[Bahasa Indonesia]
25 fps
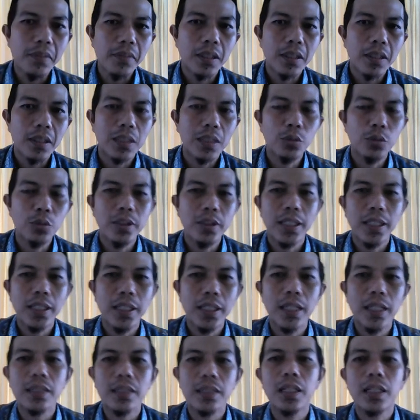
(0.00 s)

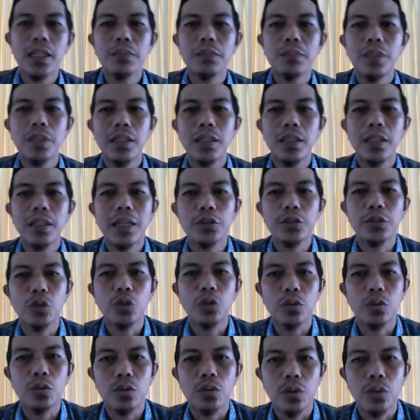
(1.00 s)
Kemudian dan berilah
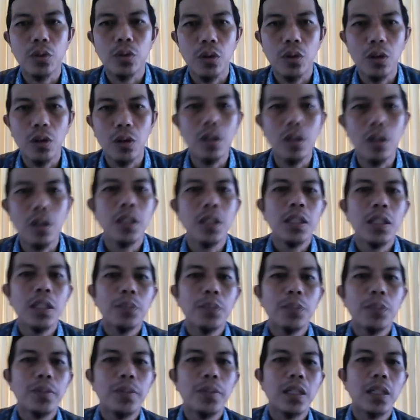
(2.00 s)
contoh
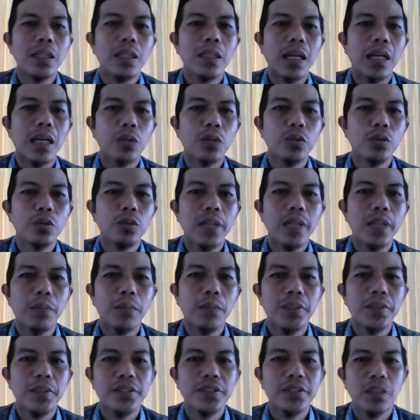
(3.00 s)
perilaku
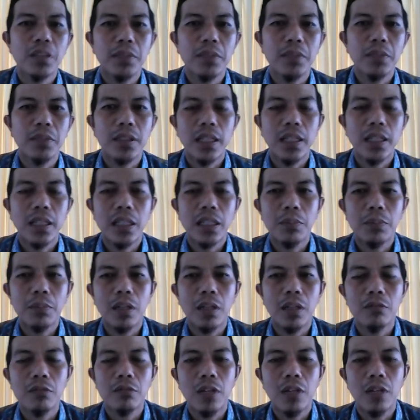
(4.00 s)
yang mencerminkan
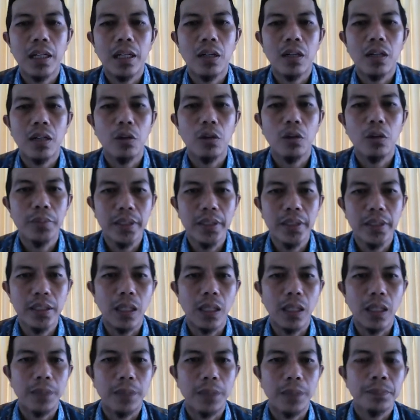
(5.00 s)
nama Allah
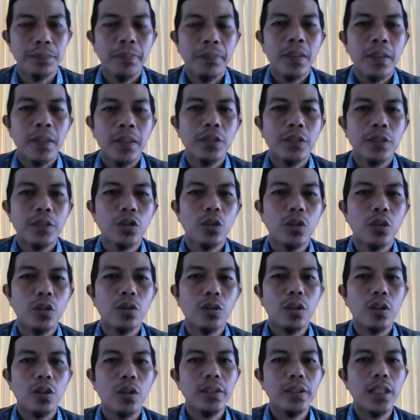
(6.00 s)
Al-Khabir.
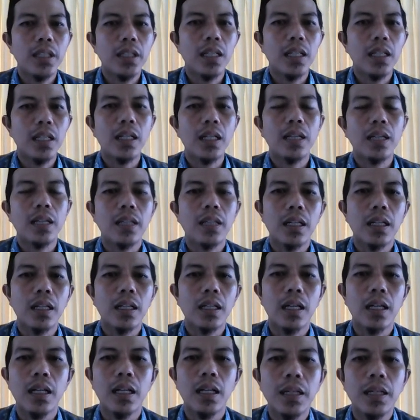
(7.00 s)
Contohnya
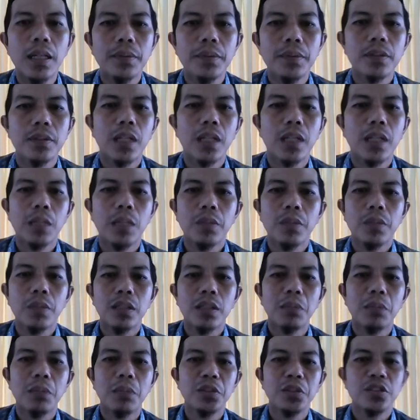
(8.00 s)
adalah dalam
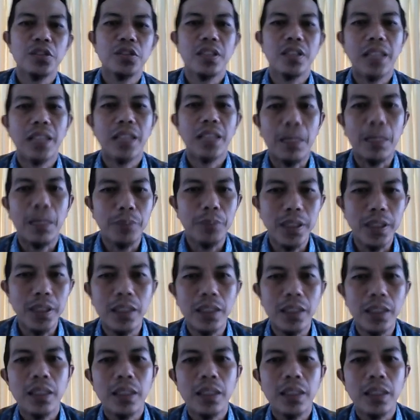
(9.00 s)
kita mensikapi